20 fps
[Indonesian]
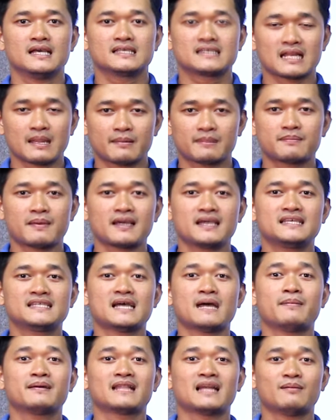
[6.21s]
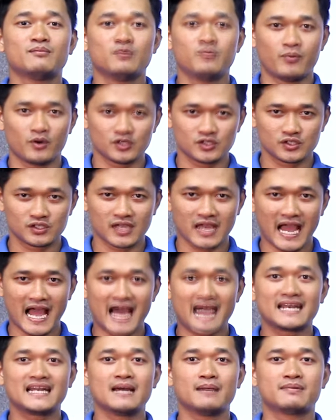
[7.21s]
Selamat pagi sahabat Lampung Pos,
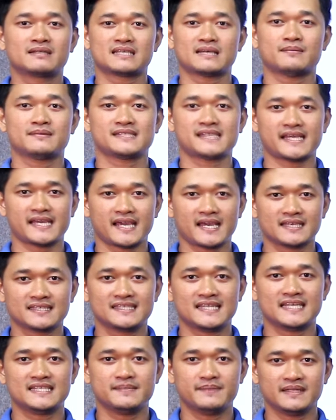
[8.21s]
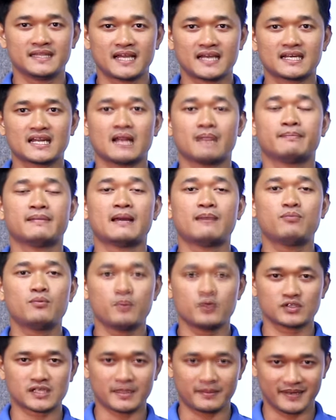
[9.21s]
Anda bersama saya Setiaji Bintang dalam Lampung
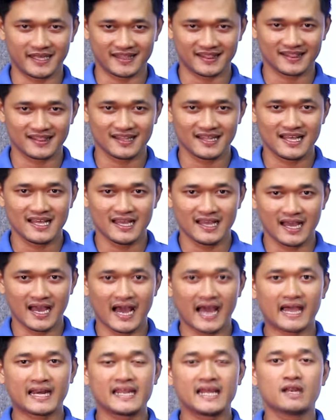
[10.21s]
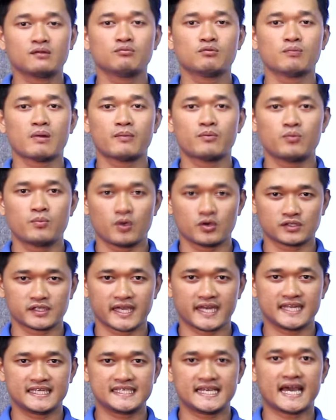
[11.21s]
Pos Update. Harian Umum Lampung Pos
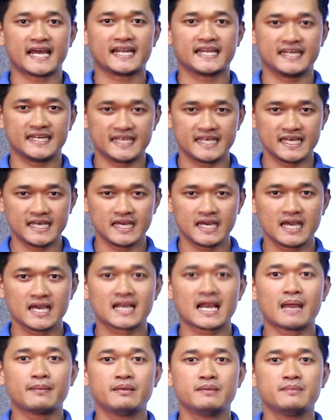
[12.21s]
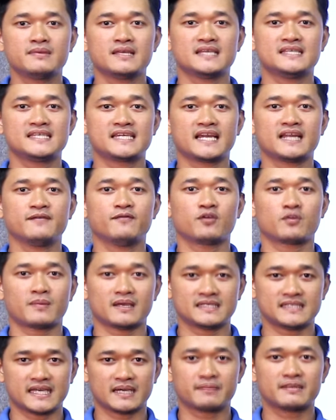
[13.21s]
edisi hari ini, kami menyajikan
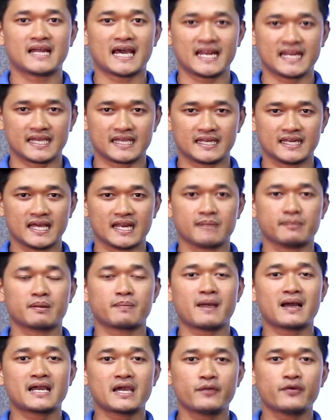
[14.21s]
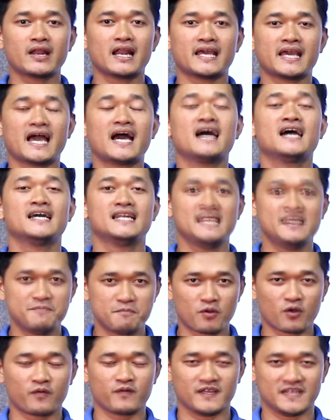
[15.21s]
informasi yang menarik dari berbagai wilayah di
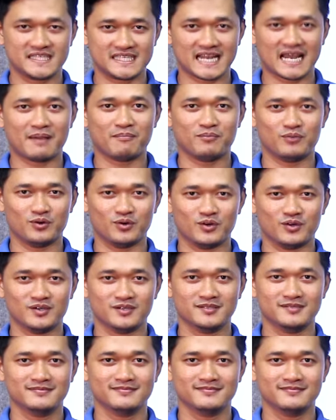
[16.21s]
Provinsi Lampung.